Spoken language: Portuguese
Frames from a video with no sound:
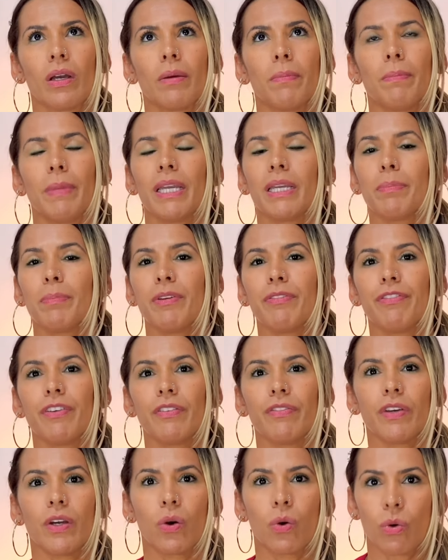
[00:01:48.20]
Make Me
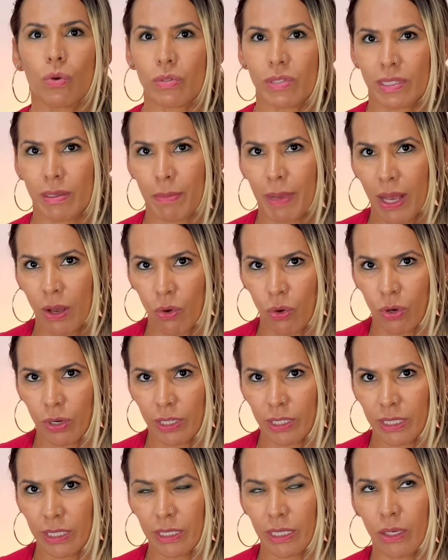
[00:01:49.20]
Fever Rose da
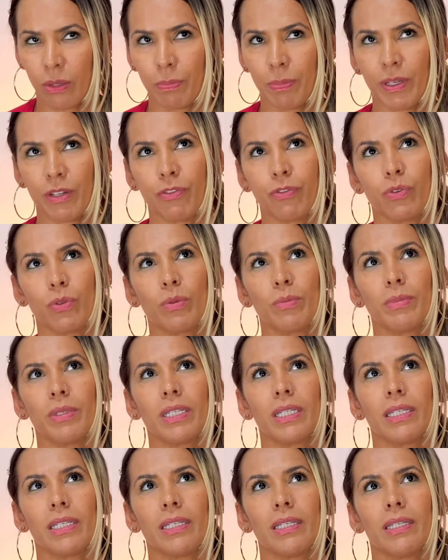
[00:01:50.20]
Mahogany. É um
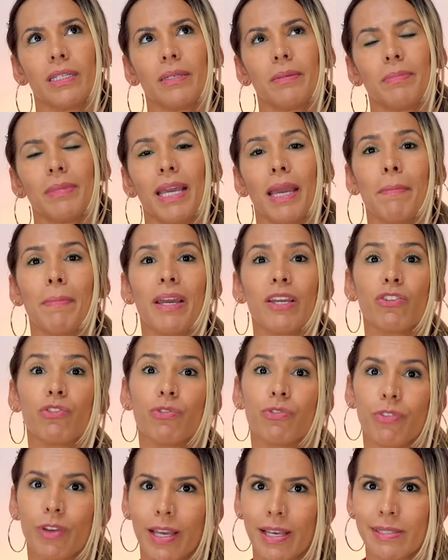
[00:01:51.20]
perfume que me remete
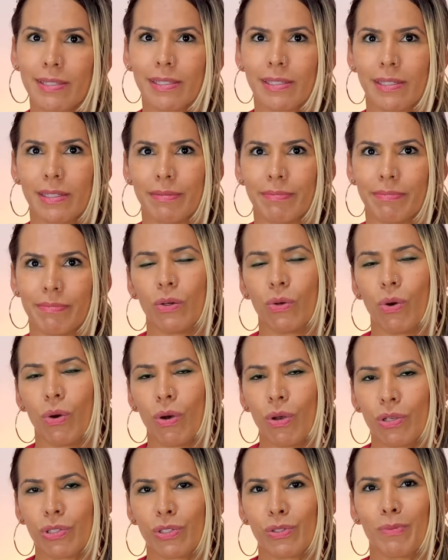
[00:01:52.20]
festa,
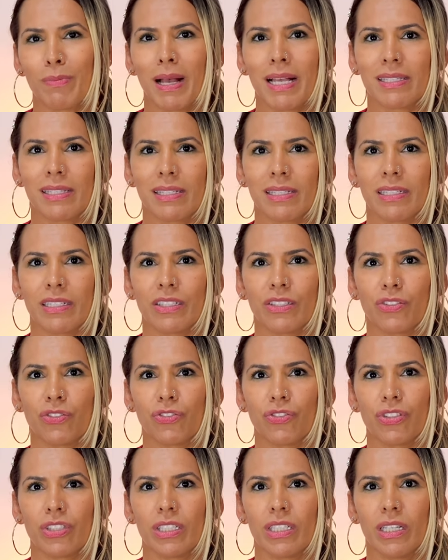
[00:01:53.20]
gosto
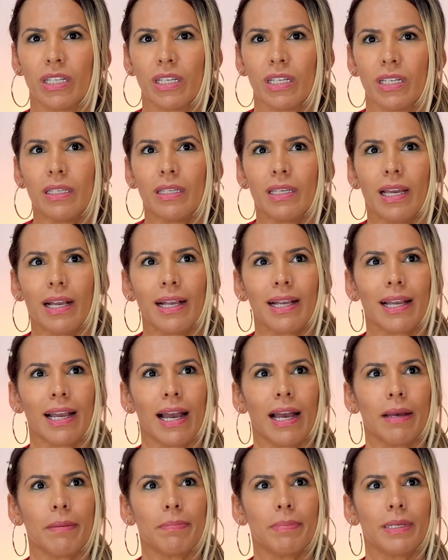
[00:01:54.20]
bastante e
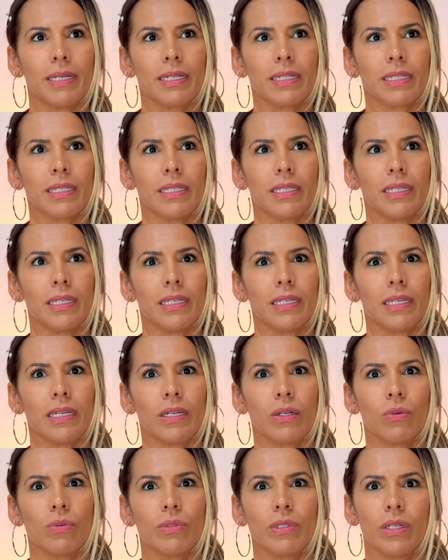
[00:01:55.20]
acaba que
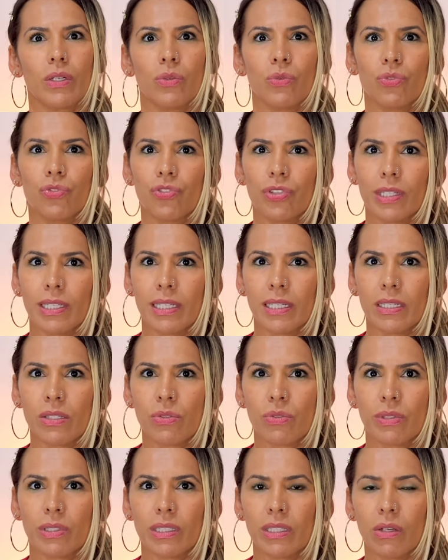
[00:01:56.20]
eu não
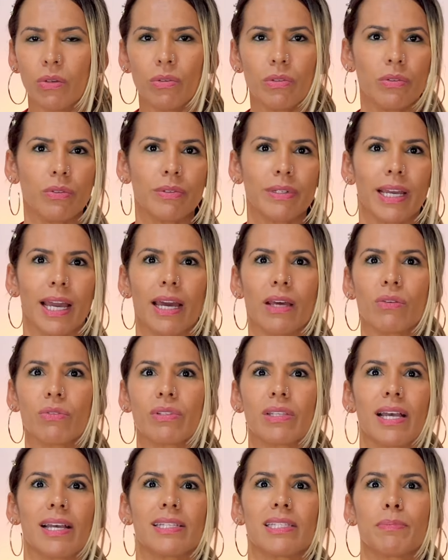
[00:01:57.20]
utilizo. Então eu não quero
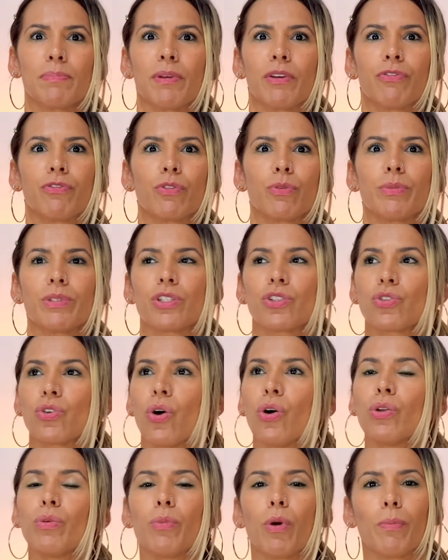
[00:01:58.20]
usar esse perfume
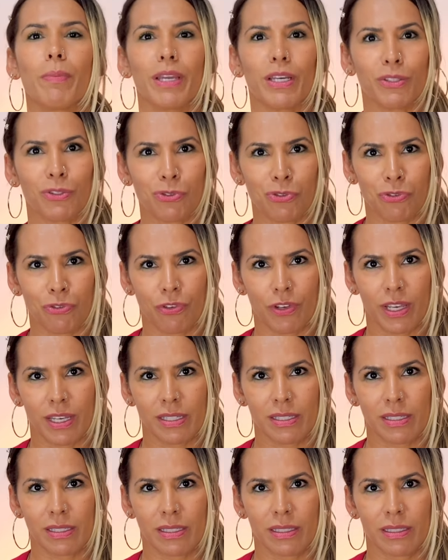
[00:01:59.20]
só no momento de
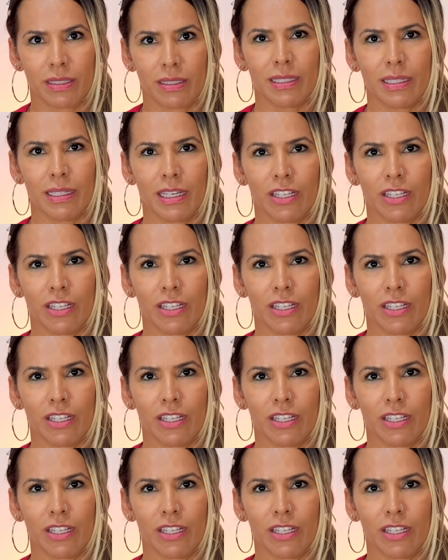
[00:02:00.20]
festa.